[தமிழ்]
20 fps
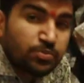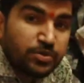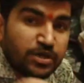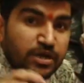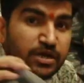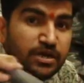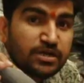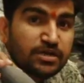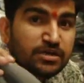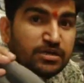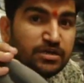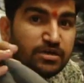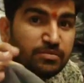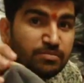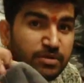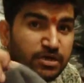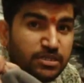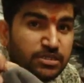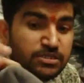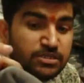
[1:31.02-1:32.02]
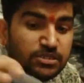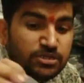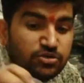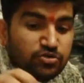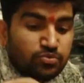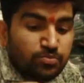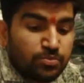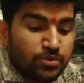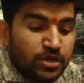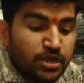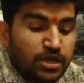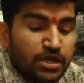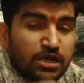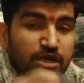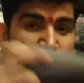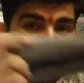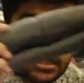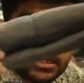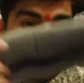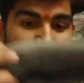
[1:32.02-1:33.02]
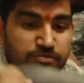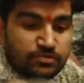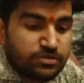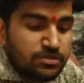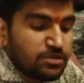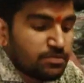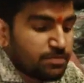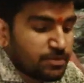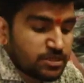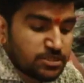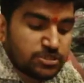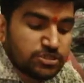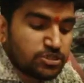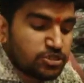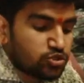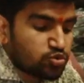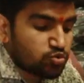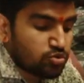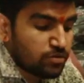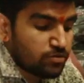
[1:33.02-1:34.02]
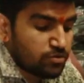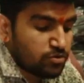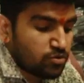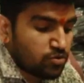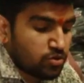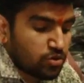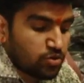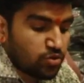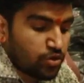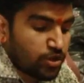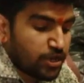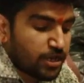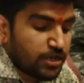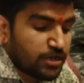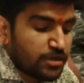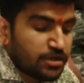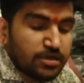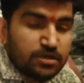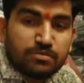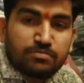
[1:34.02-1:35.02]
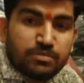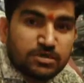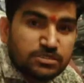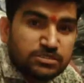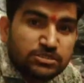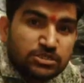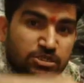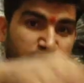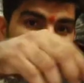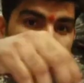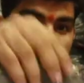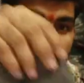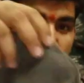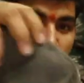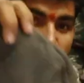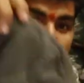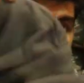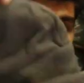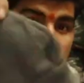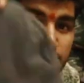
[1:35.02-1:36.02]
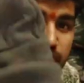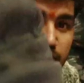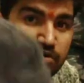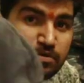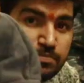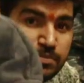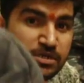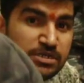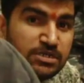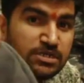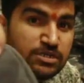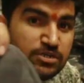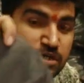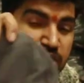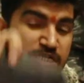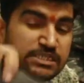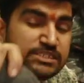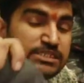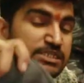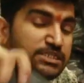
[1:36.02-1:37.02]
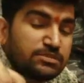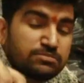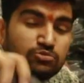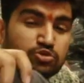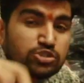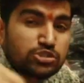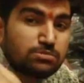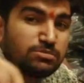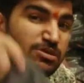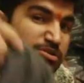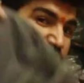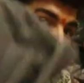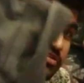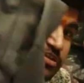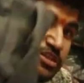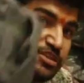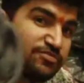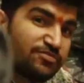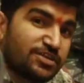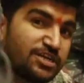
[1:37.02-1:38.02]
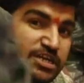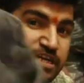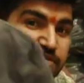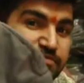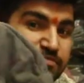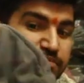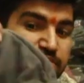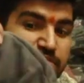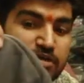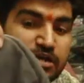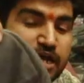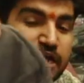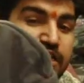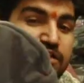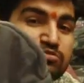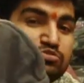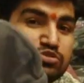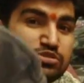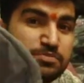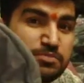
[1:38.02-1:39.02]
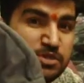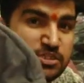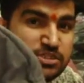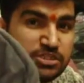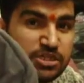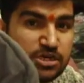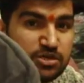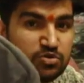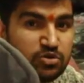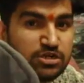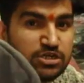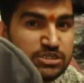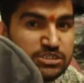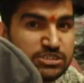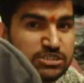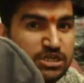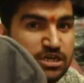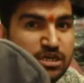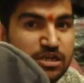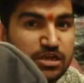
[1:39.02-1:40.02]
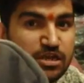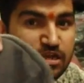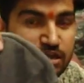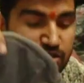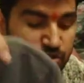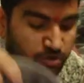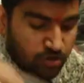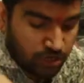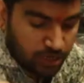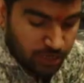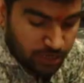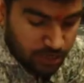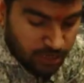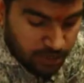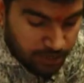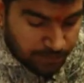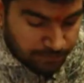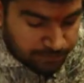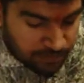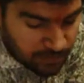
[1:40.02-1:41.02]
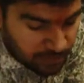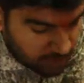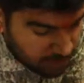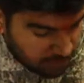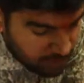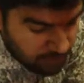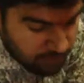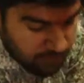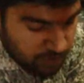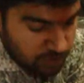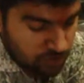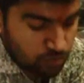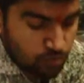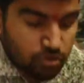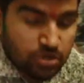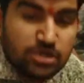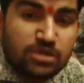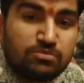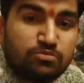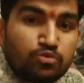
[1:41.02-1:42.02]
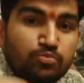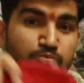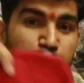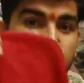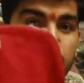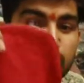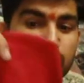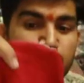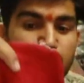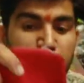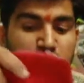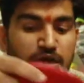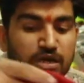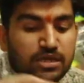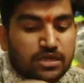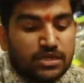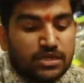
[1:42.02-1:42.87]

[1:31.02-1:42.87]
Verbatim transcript: ரூபியா சரிங்க பதினெட்டு ரூபியா இது வந்து பதினெட்டு ரூபா வரும் ஓகே பதினெட்டு ரூபா ஆன்லி ஃபார் பதினெட்டு டசனு மொத்தமாக வந்து ஒன் இரநூத்தி பதினாறு ரூபா டசன் ஓகே இது வந்து உங்களுக்கு முப்பது ரூபா